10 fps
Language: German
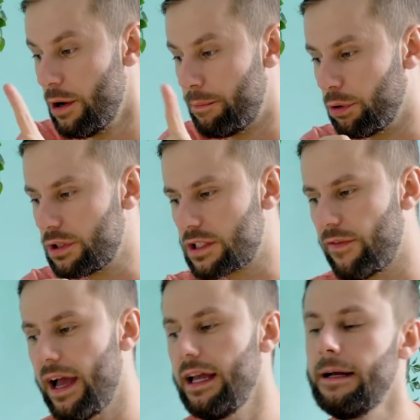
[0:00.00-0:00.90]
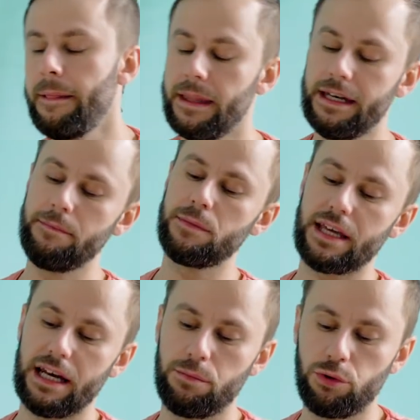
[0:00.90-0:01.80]
Punkt 2, nimm
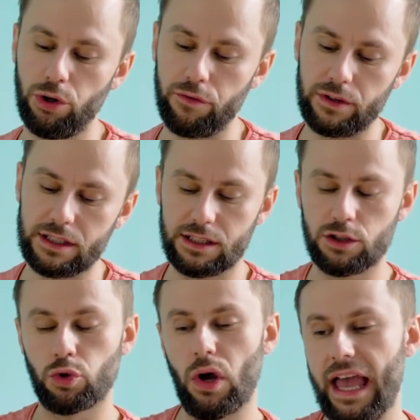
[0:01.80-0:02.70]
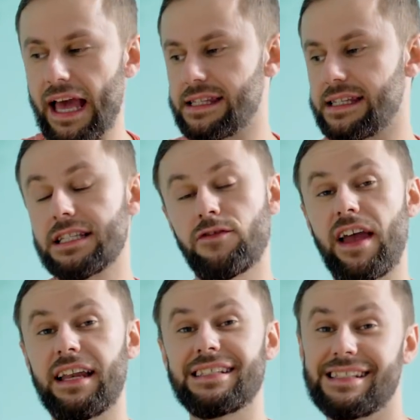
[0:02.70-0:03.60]
seine Bedürfnisse so ernst, als
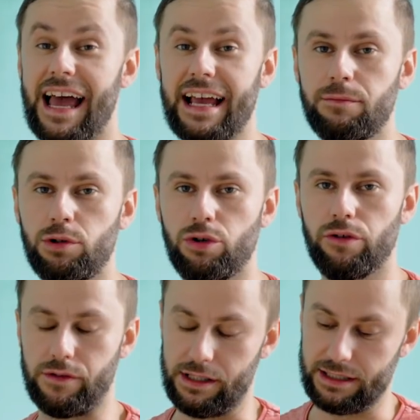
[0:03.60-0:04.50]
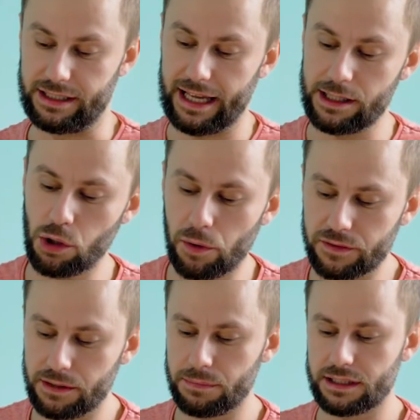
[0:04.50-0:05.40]
wären es deine Bedürfnisse. Ganz
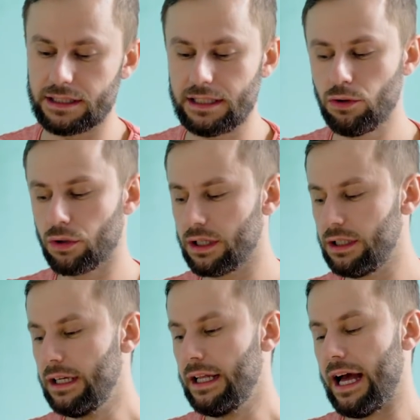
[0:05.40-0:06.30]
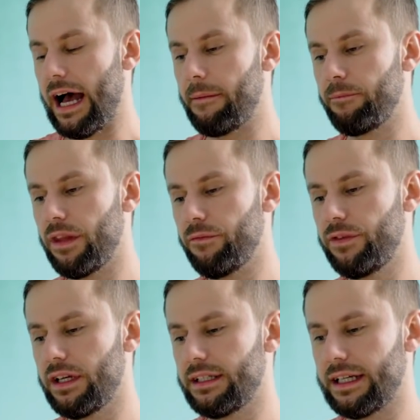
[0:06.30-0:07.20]
oft in Beziehungen haben
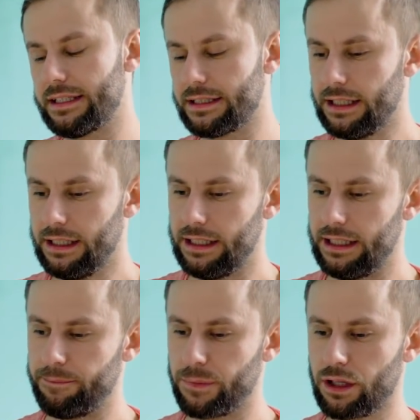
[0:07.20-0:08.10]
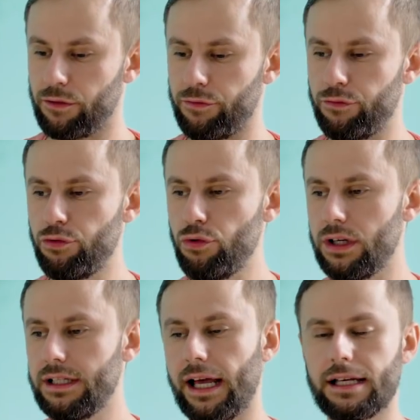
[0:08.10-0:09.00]
wir das ähm,
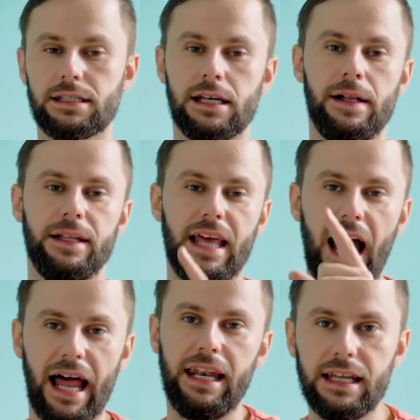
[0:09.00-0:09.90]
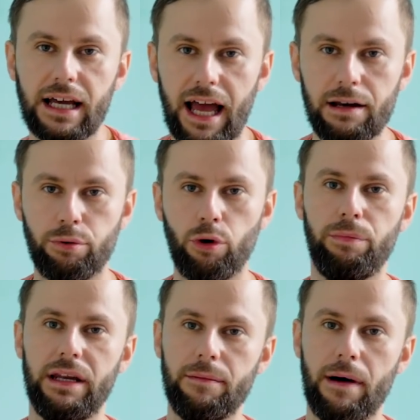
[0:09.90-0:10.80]
Gefühl, dass der andere ein
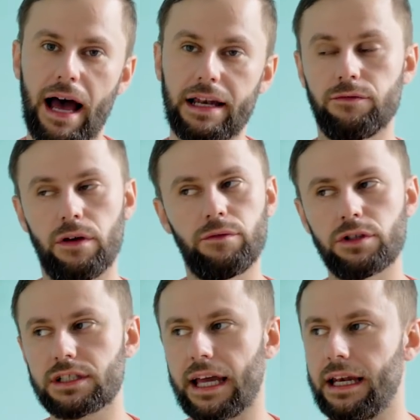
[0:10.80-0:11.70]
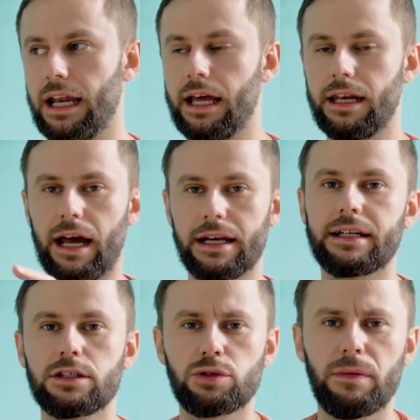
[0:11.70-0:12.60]
Problem hat, wenn wir uns kennenlernen. Der
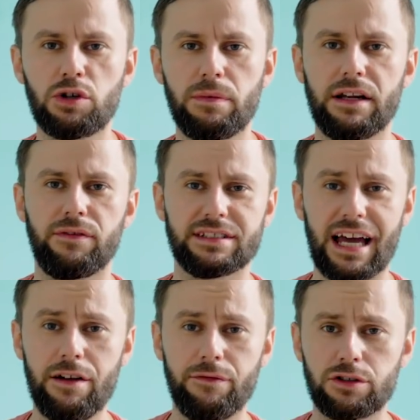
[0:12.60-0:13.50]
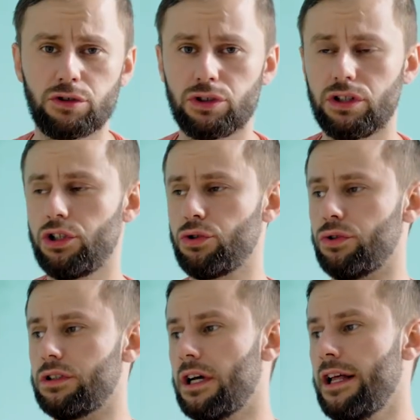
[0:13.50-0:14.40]
andere ist zum Beispiel etwas eifersüchtig
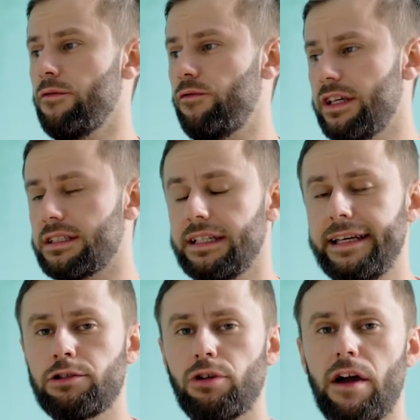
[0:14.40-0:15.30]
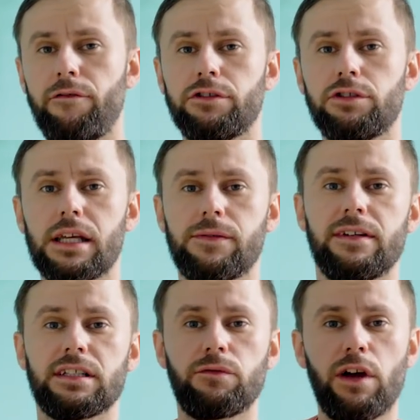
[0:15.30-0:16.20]
und wir sind nicht so eifersüchtig,
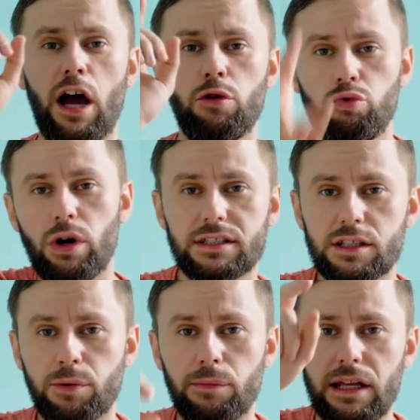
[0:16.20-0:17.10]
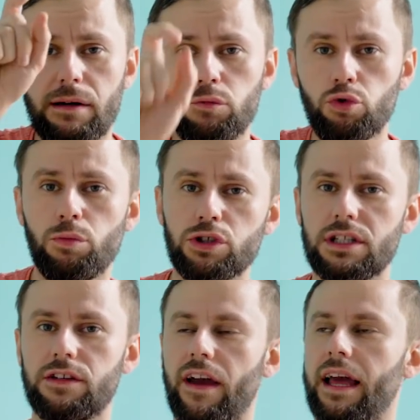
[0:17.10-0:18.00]
deswegen sagen wir, ja, du hast das Problem, du musst
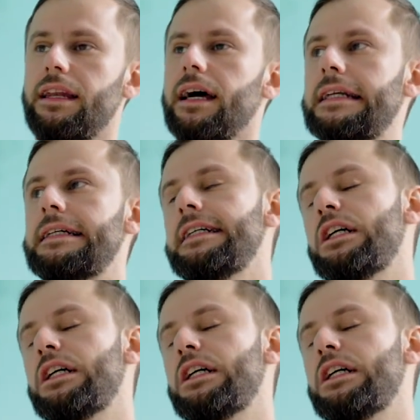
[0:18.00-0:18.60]
dich verändern.